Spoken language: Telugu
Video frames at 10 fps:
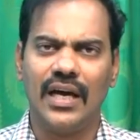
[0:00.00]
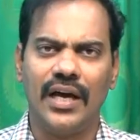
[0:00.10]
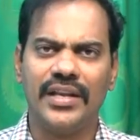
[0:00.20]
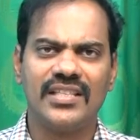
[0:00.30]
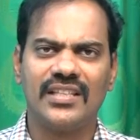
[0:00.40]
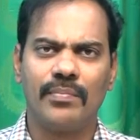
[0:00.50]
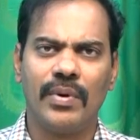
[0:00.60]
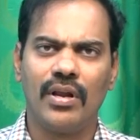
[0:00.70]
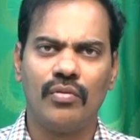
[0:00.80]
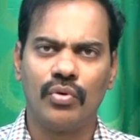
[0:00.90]
అన్ని
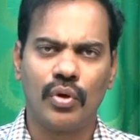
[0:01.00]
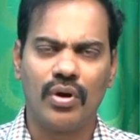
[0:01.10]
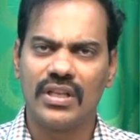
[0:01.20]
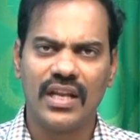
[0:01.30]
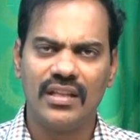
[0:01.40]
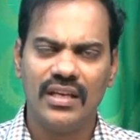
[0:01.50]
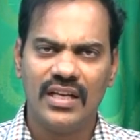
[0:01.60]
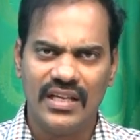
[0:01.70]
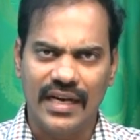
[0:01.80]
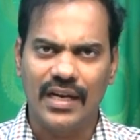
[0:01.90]
సందర్భాల్లోనూ ఉండకూడదంటే అది
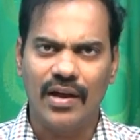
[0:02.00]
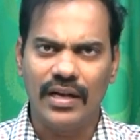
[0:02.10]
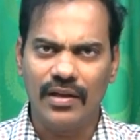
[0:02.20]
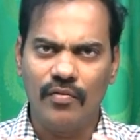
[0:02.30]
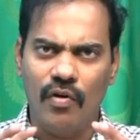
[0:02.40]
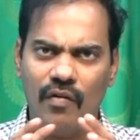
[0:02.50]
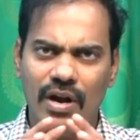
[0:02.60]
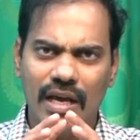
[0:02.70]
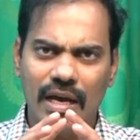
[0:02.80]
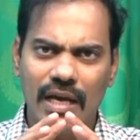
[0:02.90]
ఎట్లా అంటే
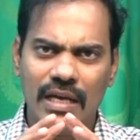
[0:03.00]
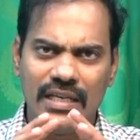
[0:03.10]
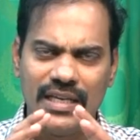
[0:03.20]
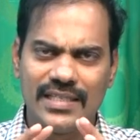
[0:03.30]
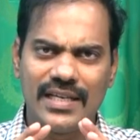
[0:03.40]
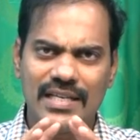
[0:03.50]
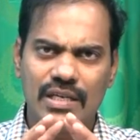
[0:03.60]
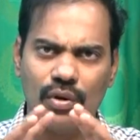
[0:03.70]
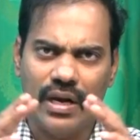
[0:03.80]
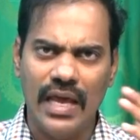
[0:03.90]
ఓవరాల్గా
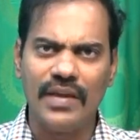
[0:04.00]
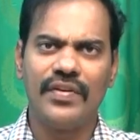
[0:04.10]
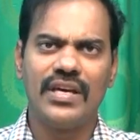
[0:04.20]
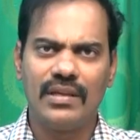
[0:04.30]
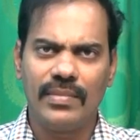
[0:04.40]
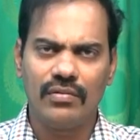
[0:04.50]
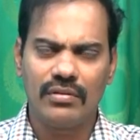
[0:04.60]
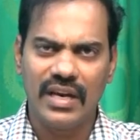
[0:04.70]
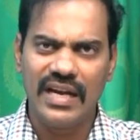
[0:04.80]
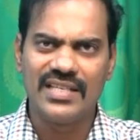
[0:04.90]
ఎడ్యుకేషన్ ఒక లైఫ్ కింద మనం
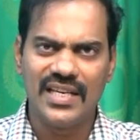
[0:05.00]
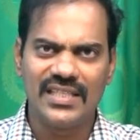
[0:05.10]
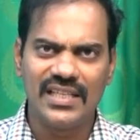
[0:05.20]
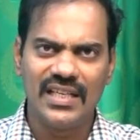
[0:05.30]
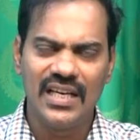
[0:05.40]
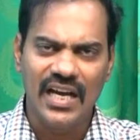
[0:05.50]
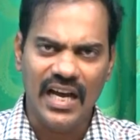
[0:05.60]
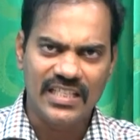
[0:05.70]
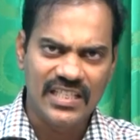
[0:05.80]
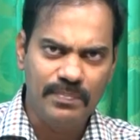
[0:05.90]
ట్రీట్ చేసి
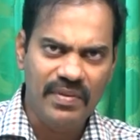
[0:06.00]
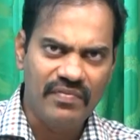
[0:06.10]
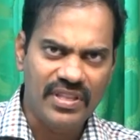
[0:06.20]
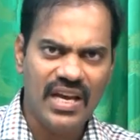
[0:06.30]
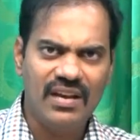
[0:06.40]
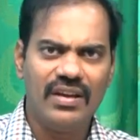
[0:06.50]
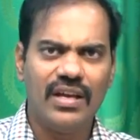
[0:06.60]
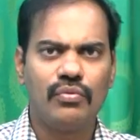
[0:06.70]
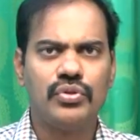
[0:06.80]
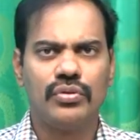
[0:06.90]
ఆ చెప్పి విధానమే
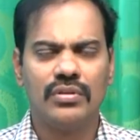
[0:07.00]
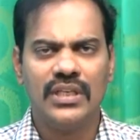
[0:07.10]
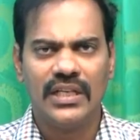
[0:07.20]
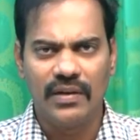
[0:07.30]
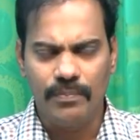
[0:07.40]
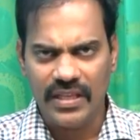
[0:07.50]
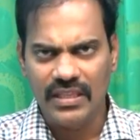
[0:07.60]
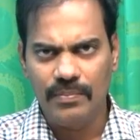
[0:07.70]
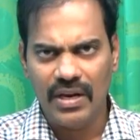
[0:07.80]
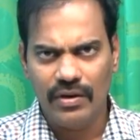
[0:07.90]
కొంచెం
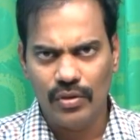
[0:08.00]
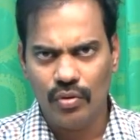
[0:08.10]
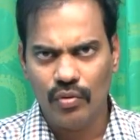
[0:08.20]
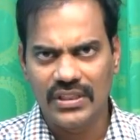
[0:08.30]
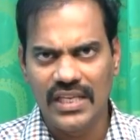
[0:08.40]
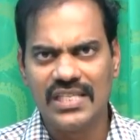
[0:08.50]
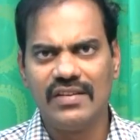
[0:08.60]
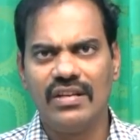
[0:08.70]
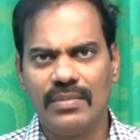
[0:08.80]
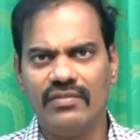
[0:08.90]
ప్రతి పిల్లవాడికి కూడా ఒక
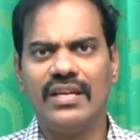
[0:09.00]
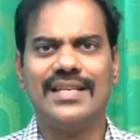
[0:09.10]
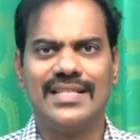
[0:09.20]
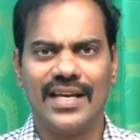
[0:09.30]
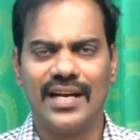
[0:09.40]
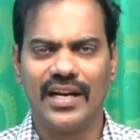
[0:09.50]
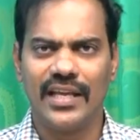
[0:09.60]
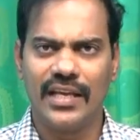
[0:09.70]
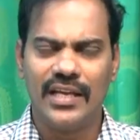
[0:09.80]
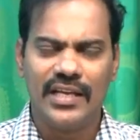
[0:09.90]
సెన్సిటివిటీ మనం ఇంక్రీజ్ చేయాలండి అంటే